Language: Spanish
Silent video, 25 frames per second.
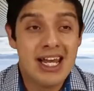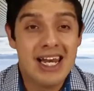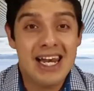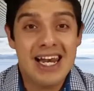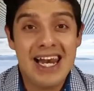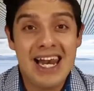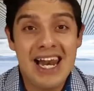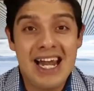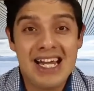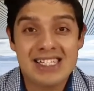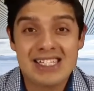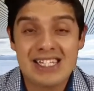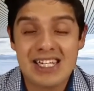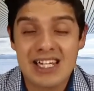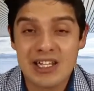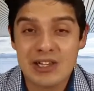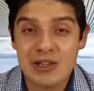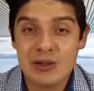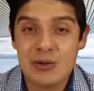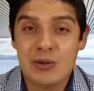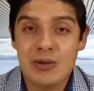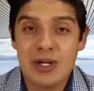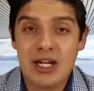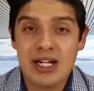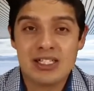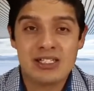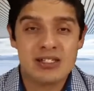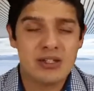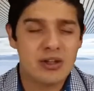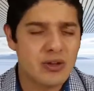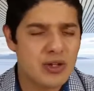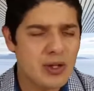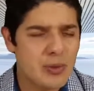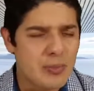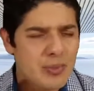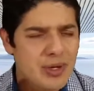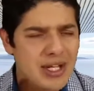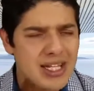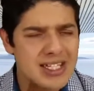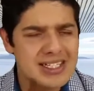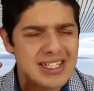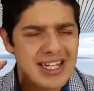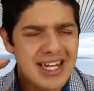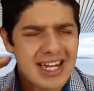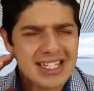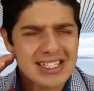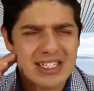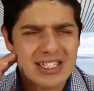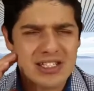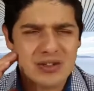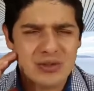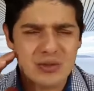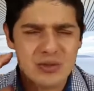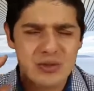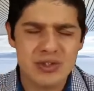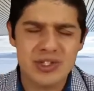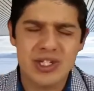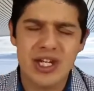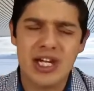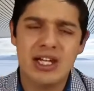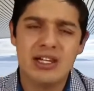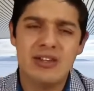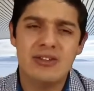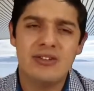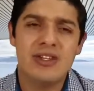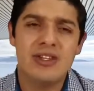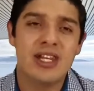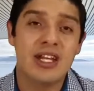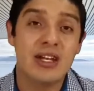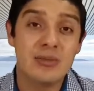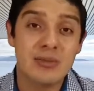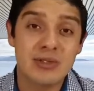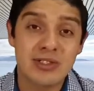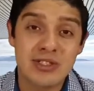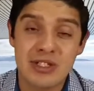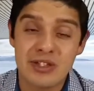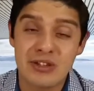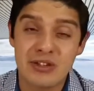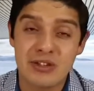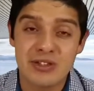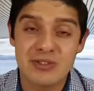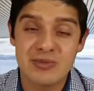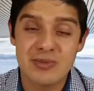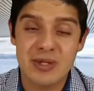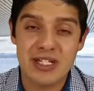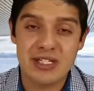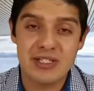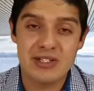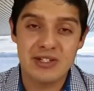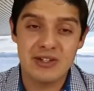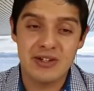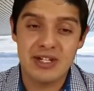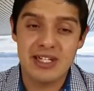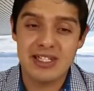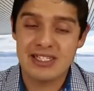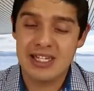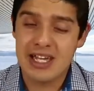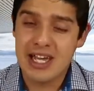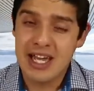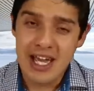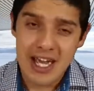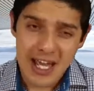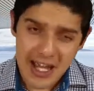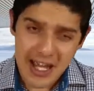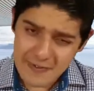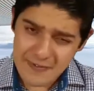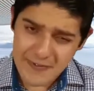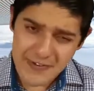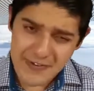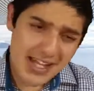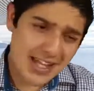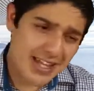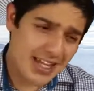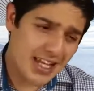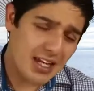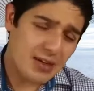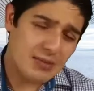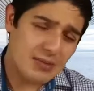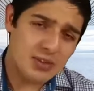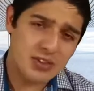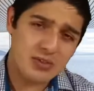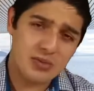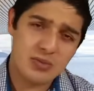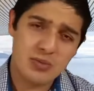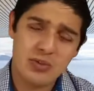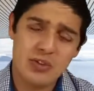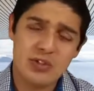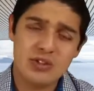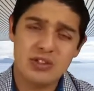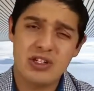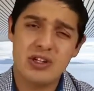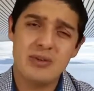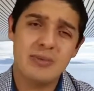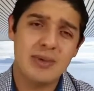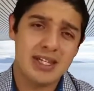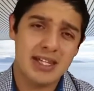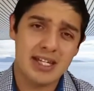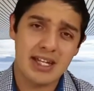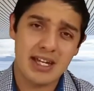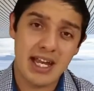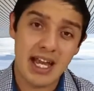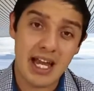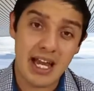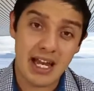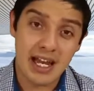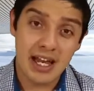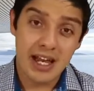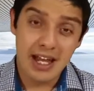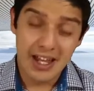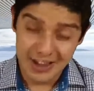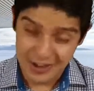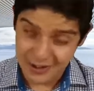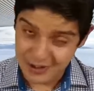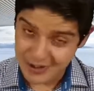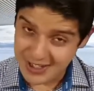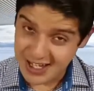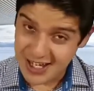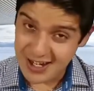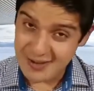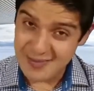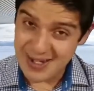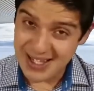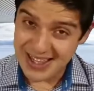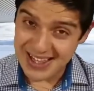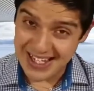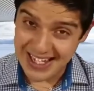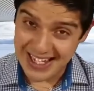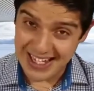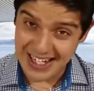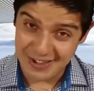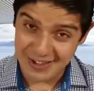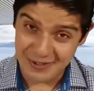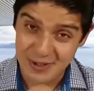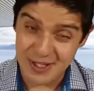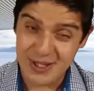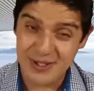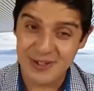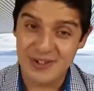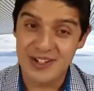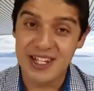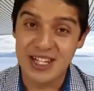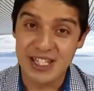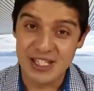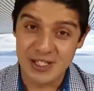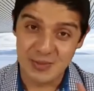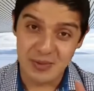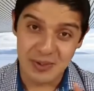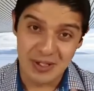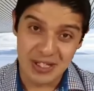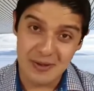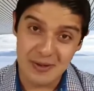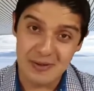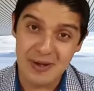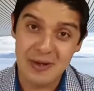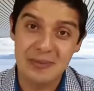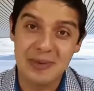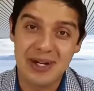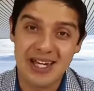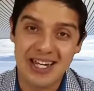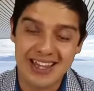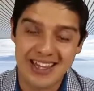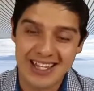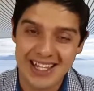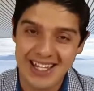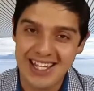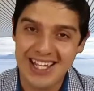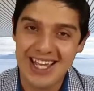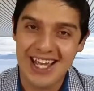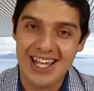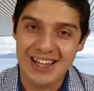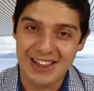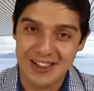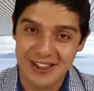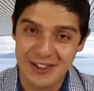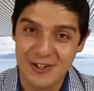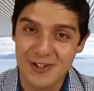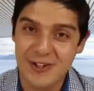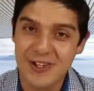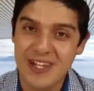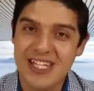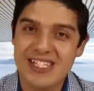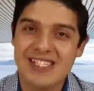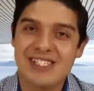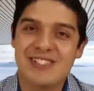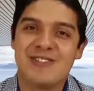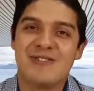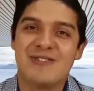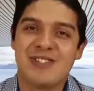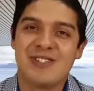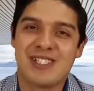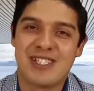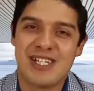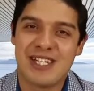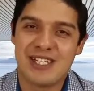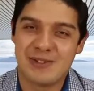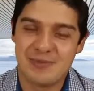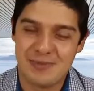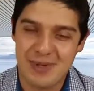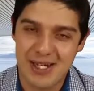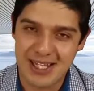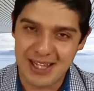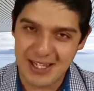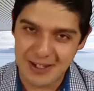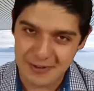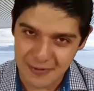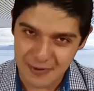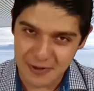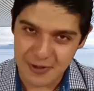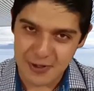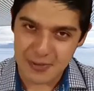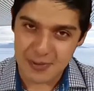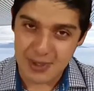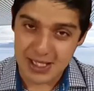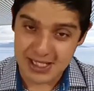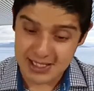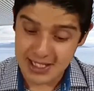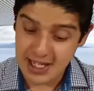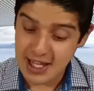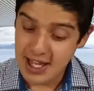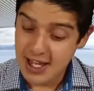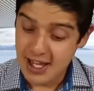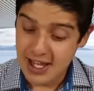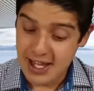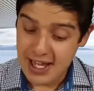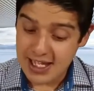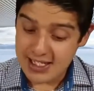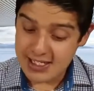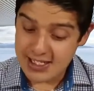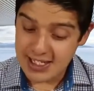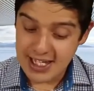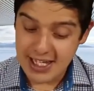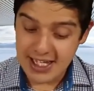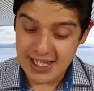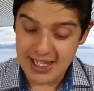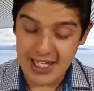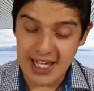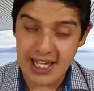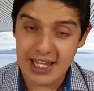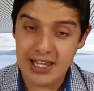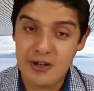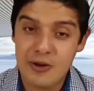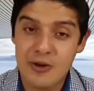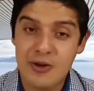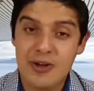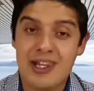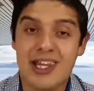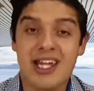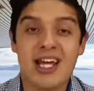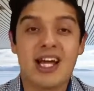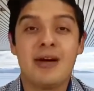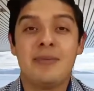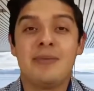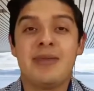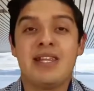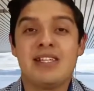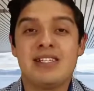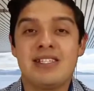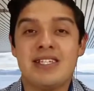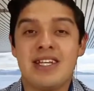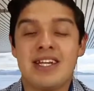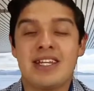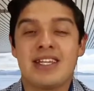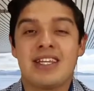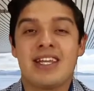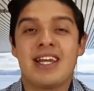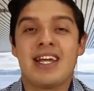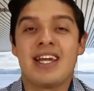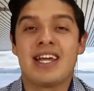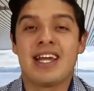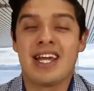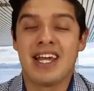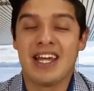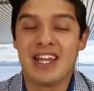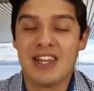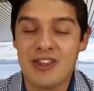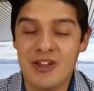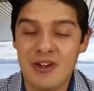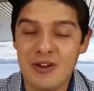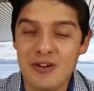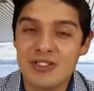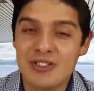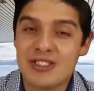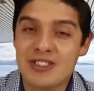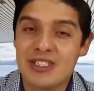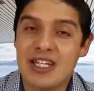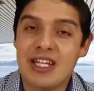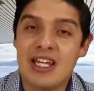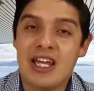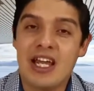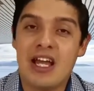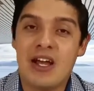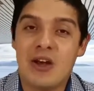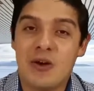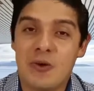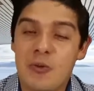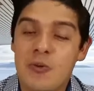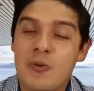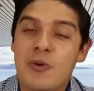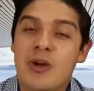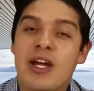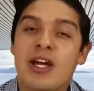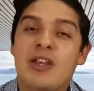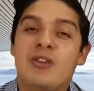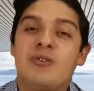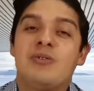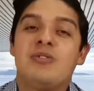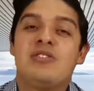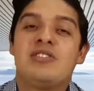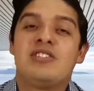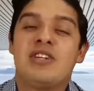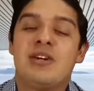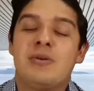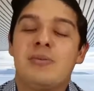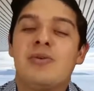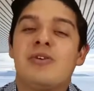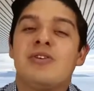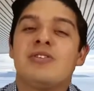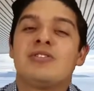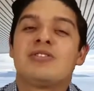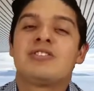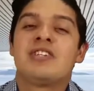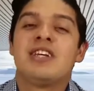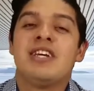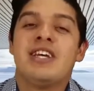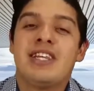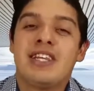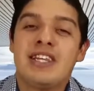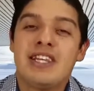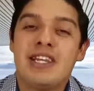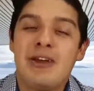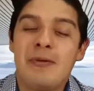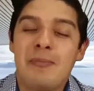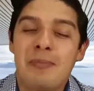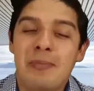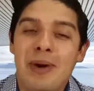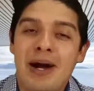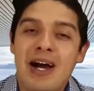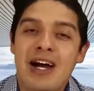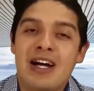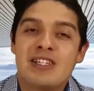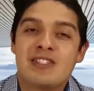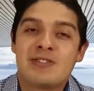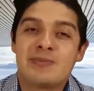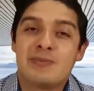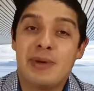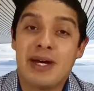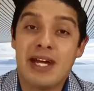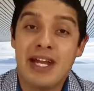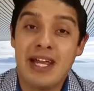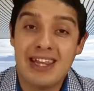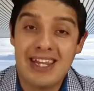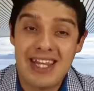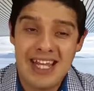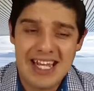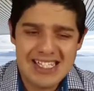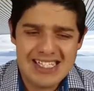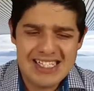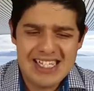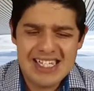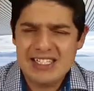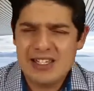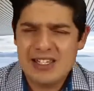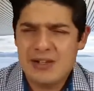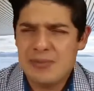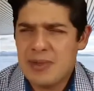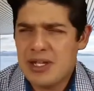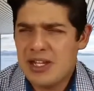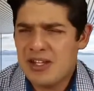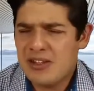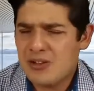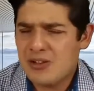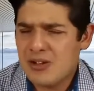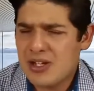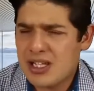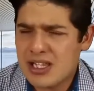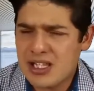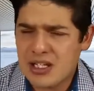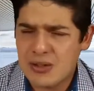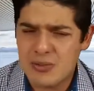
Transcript: las lecturas, donde puedes irlas escuchando y tenemos en dos versiones. En fin, tenemos mucho material totalmente gratuito y disponible para ti en todas nuestras plataformas. Así que el día de hoy déjame decirte que Dios tiene una dulce voz de paz para ti. Así es, en medio de toda